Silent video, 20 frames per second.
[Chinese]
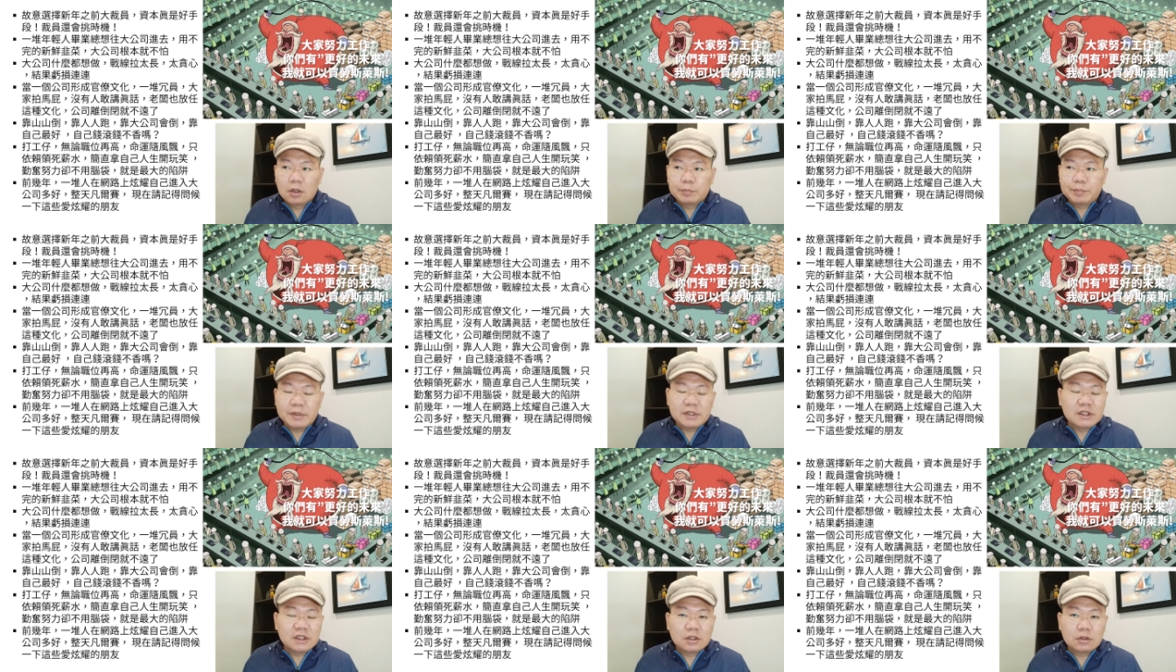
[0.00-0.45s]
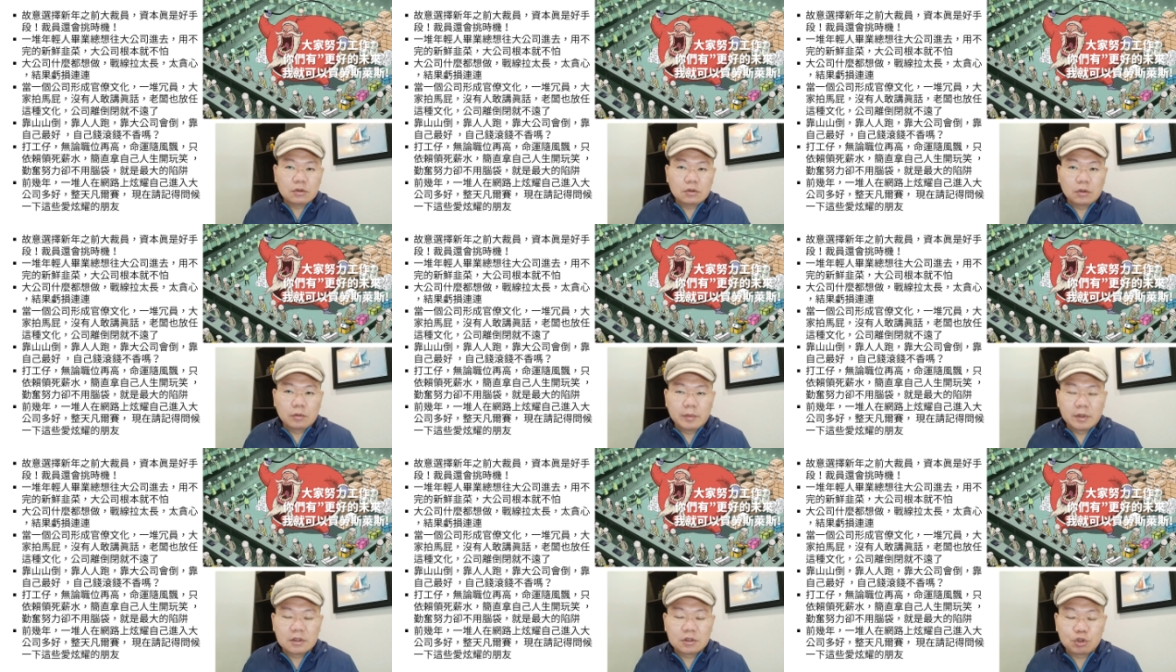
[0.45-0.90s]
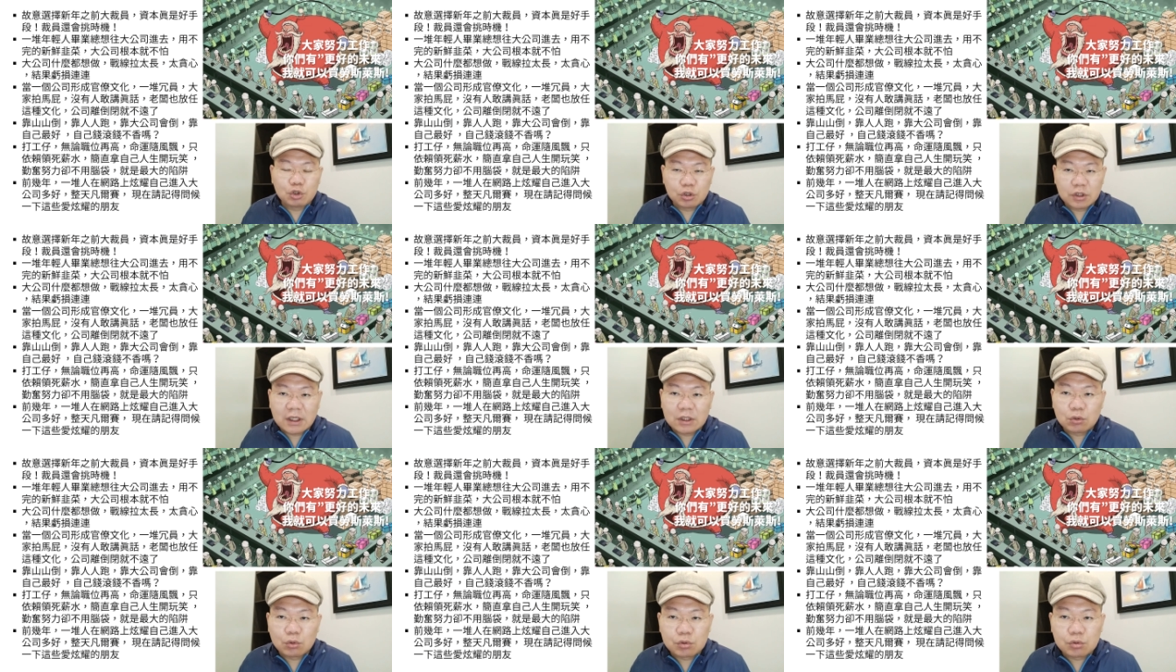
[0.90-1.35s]
毕竟我们绝
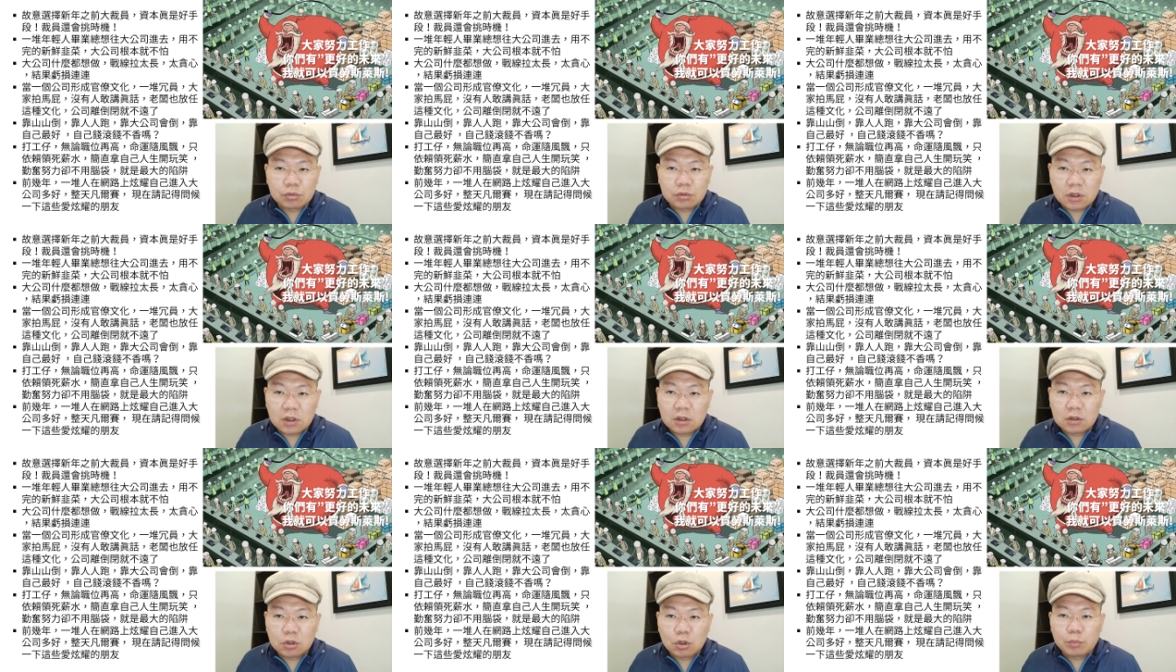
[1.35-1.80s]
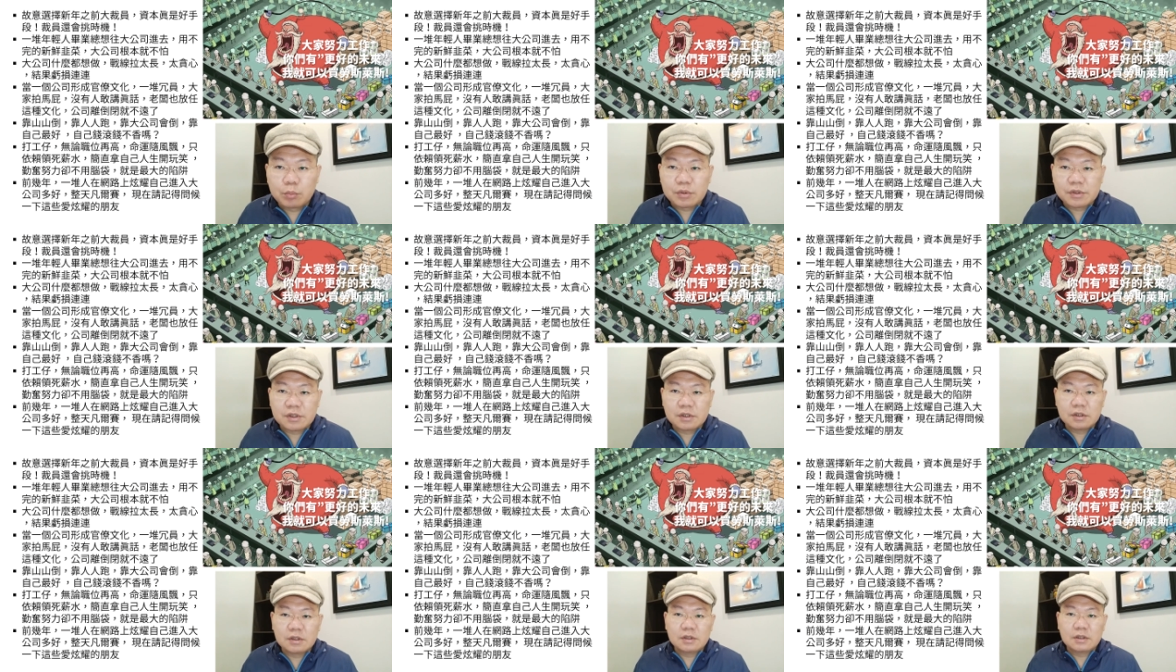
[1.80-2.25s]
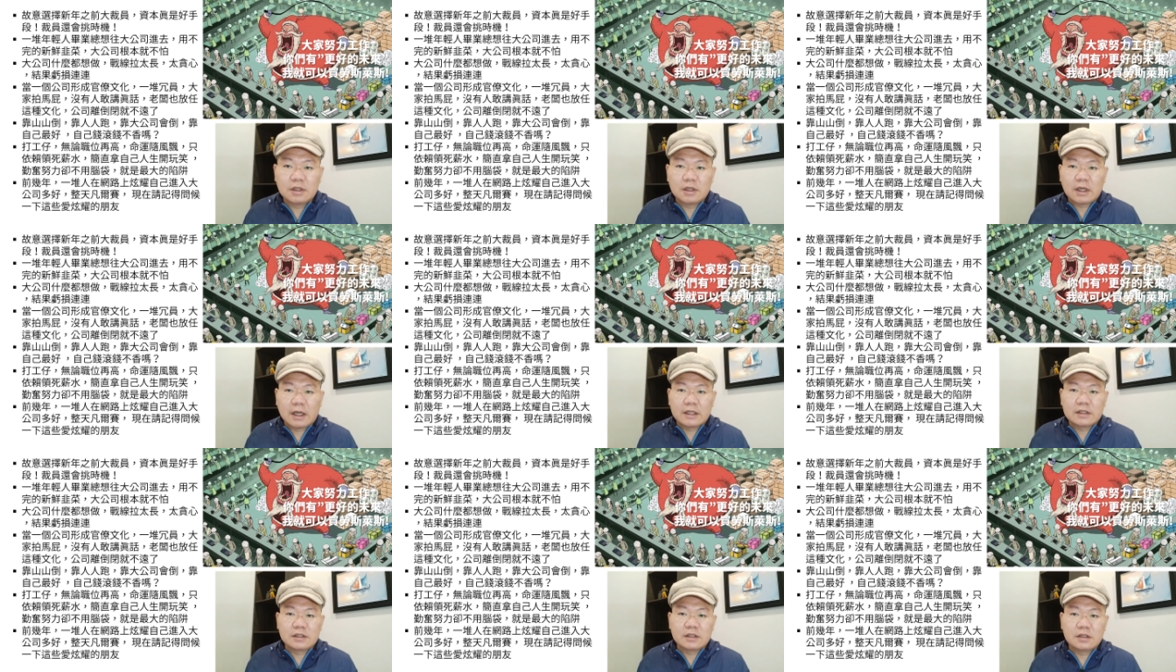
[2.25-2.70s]
大多数的人都不是
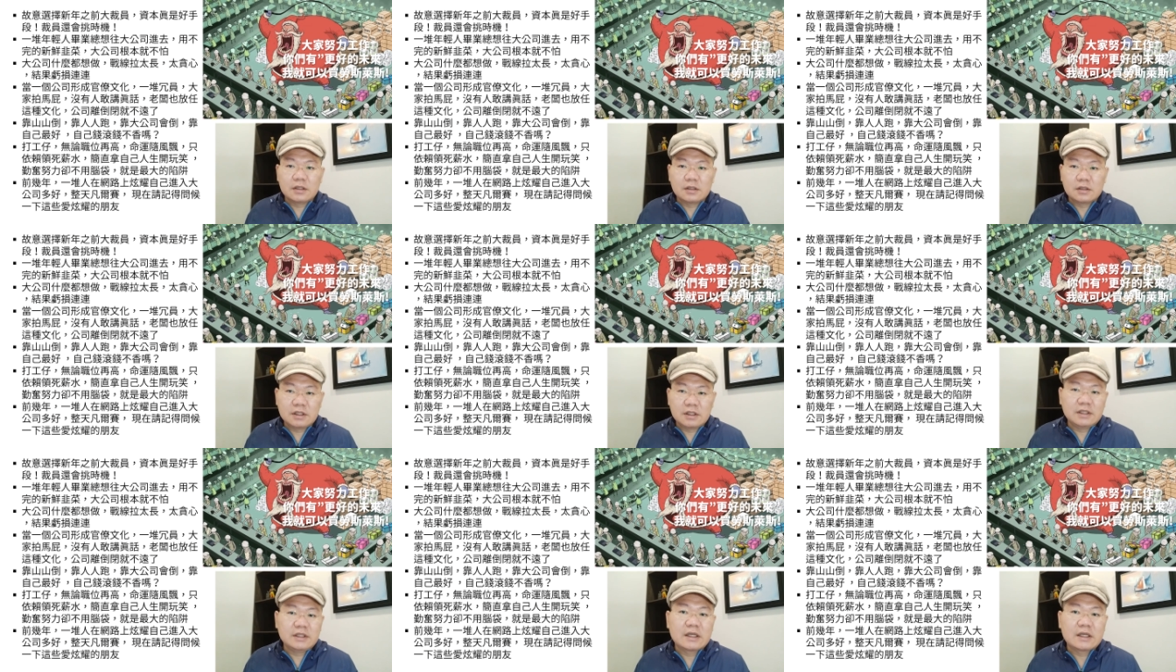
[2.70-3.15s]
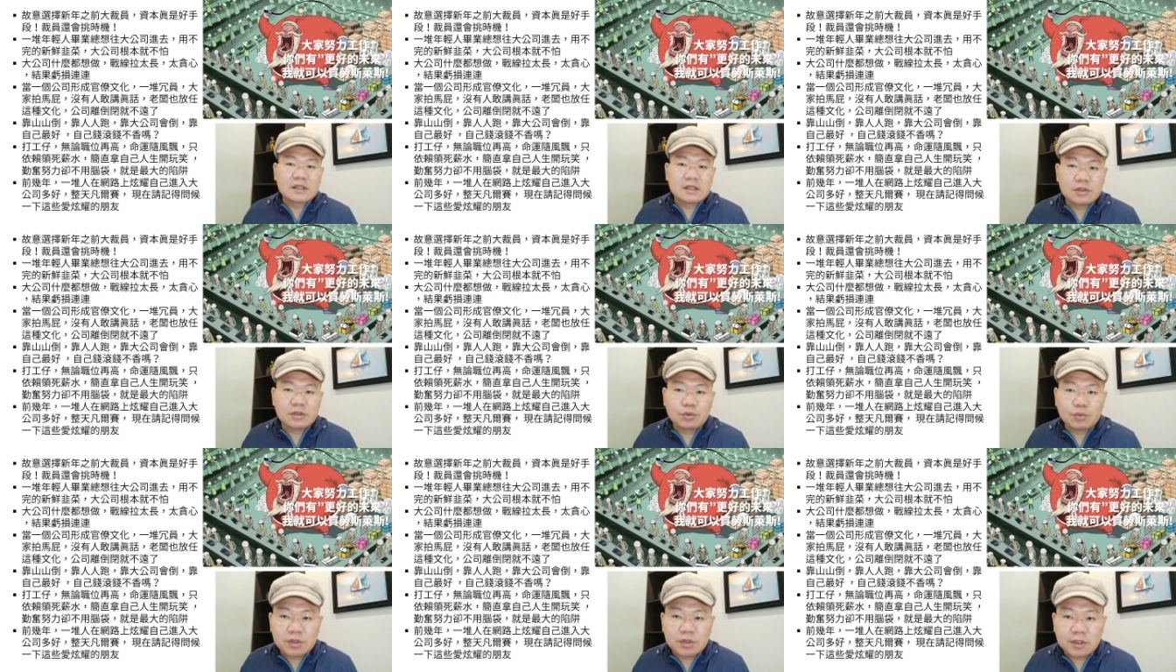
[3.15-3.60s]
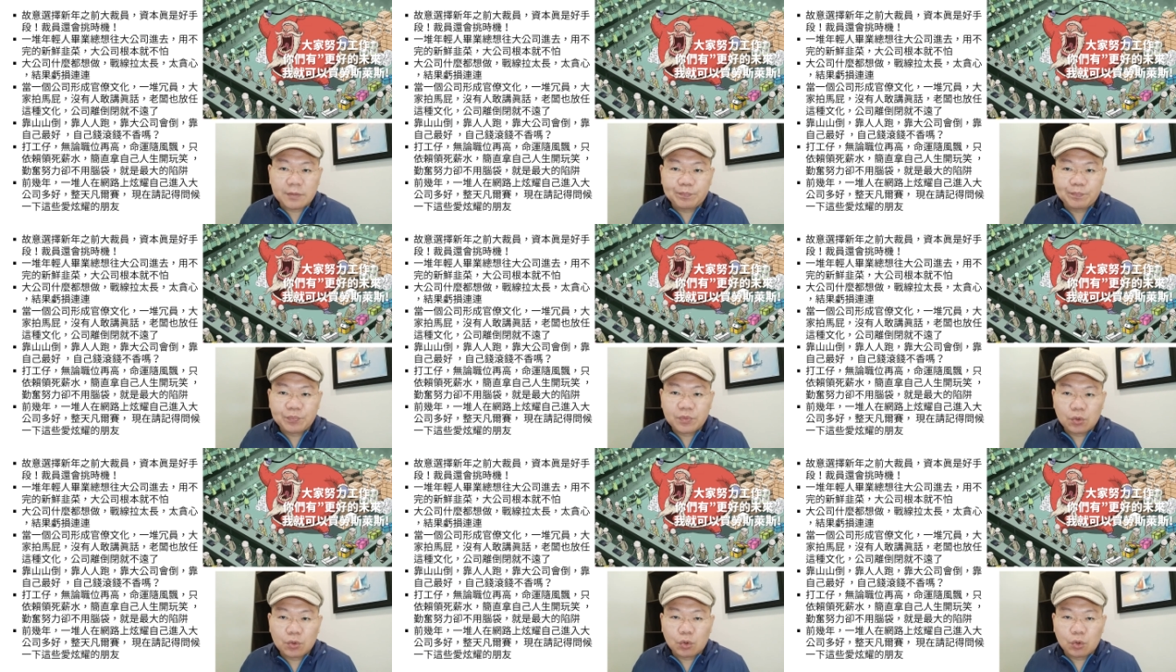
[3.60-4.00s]
含着金汤匙出生，